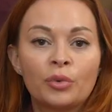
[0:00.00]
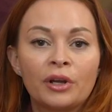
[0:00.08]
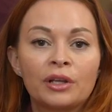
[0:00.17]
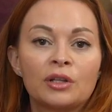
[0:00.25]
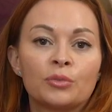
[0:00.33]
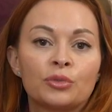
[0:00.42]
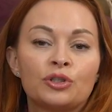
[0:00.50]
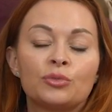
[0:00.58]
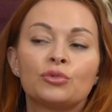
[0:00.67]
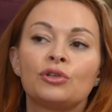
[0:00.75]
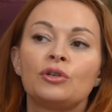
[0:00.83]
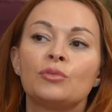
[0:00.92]
при этом
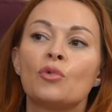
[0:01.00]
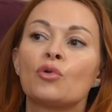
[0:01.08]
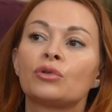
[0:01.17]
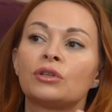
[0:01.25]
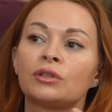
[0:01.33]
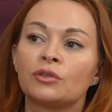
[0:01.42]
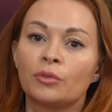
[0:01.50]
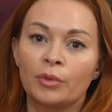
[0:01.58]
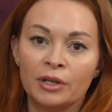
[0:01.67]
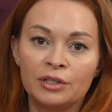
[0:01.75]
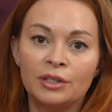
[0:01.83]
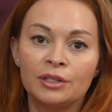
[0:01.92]
почему-то не могут этого
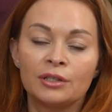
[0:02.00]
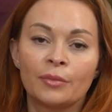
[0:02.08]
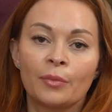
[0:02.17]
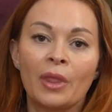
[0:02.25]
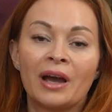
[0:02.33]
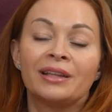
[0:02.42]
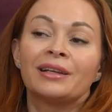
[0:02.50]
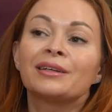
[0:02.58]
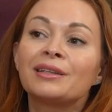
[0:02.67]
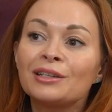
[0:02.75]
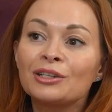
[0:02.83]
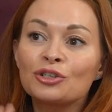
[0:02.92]
просить, а
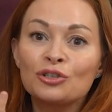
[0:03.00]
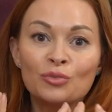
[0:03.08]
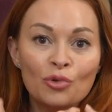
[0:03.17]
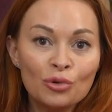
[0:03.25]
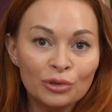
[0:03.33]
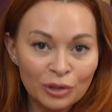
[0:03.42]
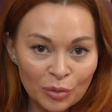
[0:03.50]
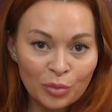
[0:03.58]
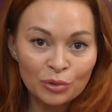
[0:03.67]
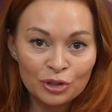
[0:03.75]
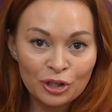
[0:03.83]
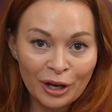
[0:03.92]
иногда даже не могут это
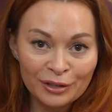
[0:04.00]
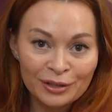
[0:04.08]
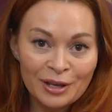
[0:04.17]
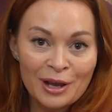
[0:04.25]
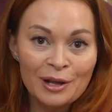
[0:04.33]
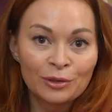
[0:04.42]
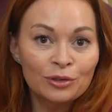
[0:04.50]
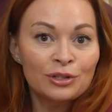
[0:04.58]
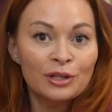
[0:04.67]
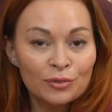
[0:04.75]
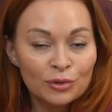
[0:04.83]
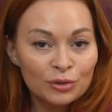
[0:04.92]
получать. То
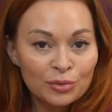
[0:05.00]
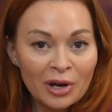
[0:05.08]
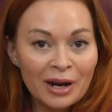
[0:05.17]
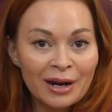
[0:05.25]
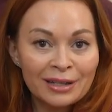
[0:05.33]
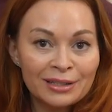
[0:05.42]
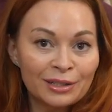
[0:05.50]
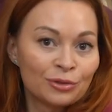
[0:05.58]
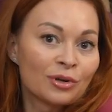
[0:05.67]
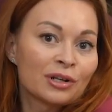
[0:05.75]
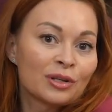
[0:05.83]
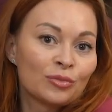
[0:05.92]
есть они вроде бы как хотят,
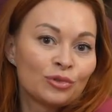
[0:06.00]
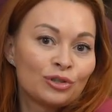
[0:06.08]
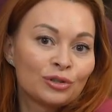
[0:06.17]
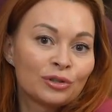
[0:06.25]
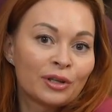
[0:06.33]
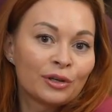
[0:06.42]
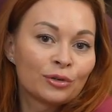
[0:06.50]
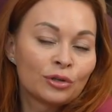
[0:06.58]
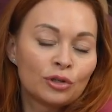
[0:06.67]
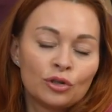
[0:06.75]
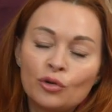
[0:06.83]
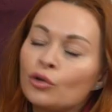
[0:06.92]
но когда мужчина
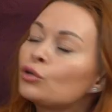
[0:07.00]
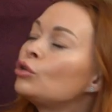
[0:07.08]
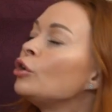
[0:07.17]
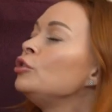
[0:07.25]
дает, они говорят, да